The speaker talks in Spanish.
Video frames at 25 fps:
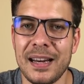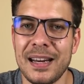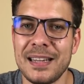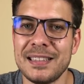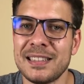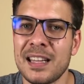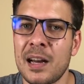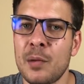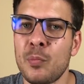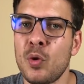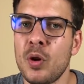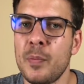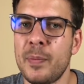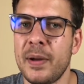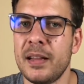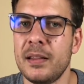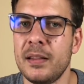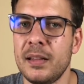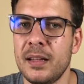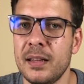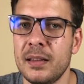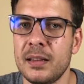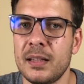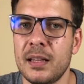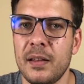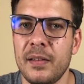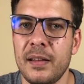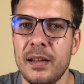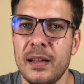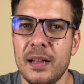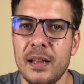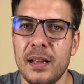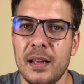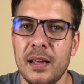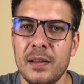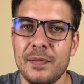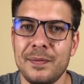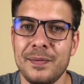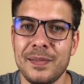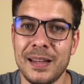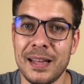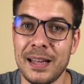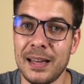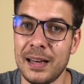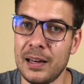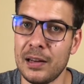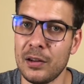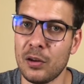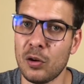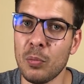en estar muy pendiente
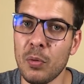de,